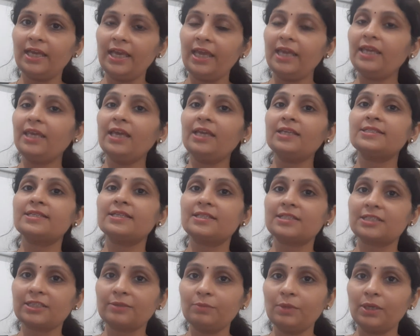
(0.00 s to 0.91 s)
एक एक
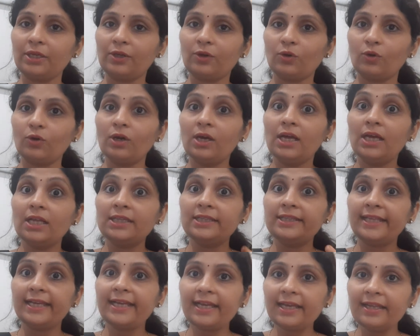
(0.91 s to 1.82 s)
सिस्टम लिखो
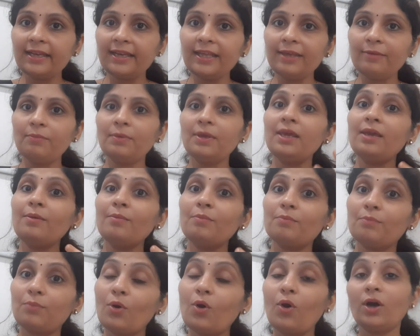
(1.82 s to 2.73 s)
दिखने
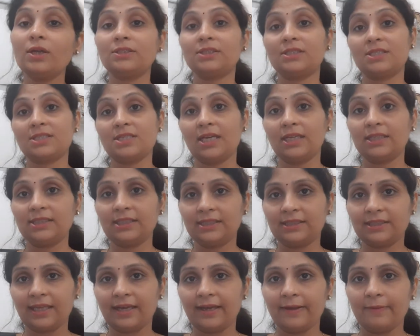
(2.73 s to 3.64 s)
में बहुत अच्छा
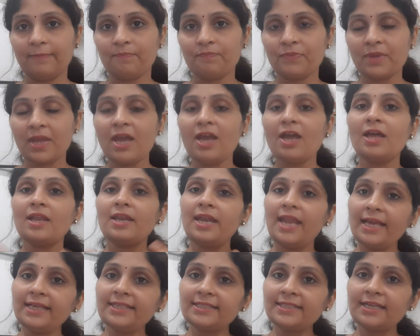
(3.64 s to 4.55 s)
दिखता है
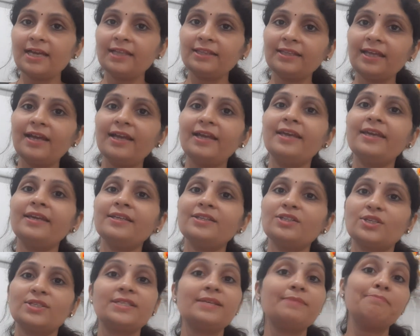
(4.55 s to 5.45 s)
नेक्स्ट आता है
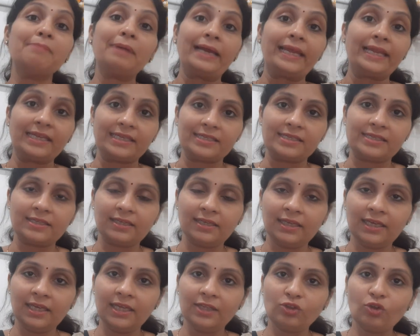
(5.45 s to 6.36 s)
जैसे माइंड
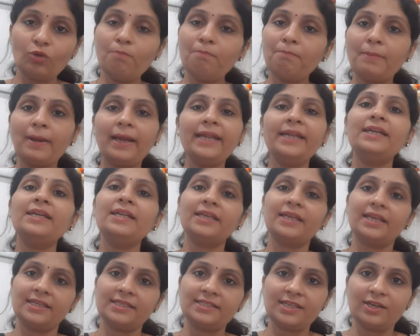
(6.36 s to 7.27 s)
तो माइंड
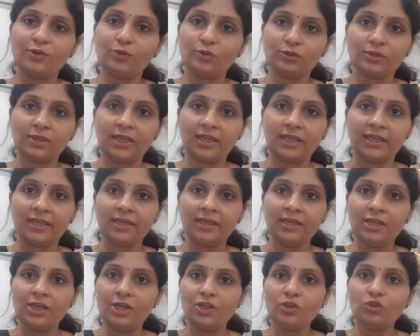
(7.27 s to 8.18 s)
कैसा होता है
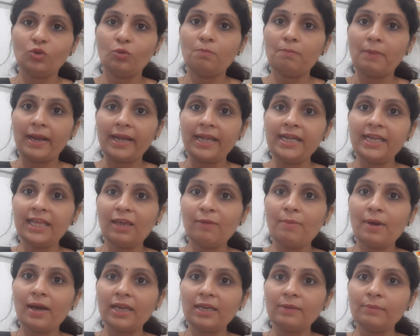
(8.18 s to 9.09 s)
तो माइंड के
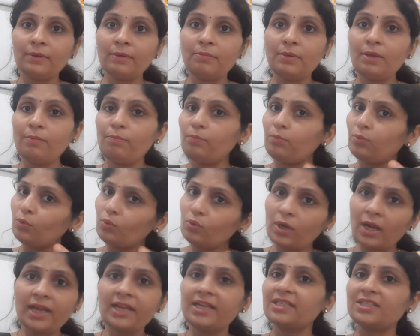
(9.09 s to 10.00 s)
बारे में भी
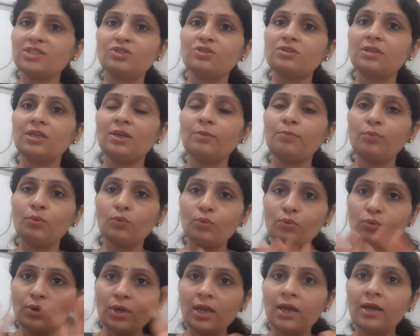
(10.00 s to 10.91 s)
पूरा हिस्ट्री
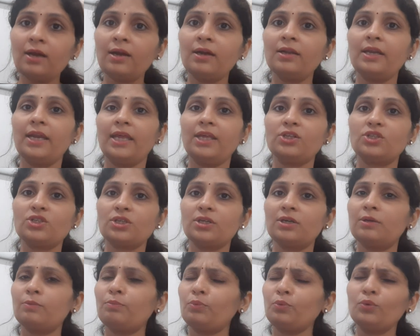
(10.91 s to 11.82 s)
पूरा
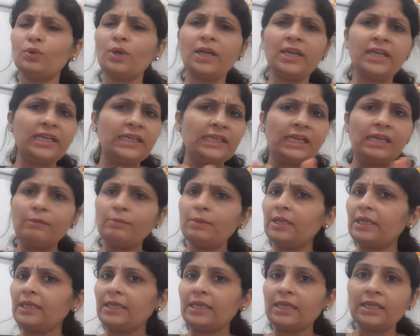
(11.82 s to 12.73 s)
नेचर पूरा डिटेल में
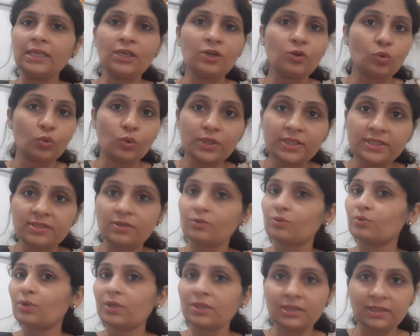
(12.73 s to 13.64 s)
लिखने की कोई
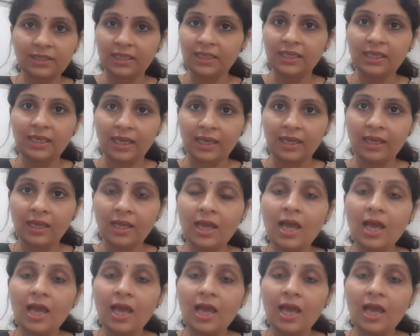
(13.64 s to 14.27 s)
ज़रूरत नहीं है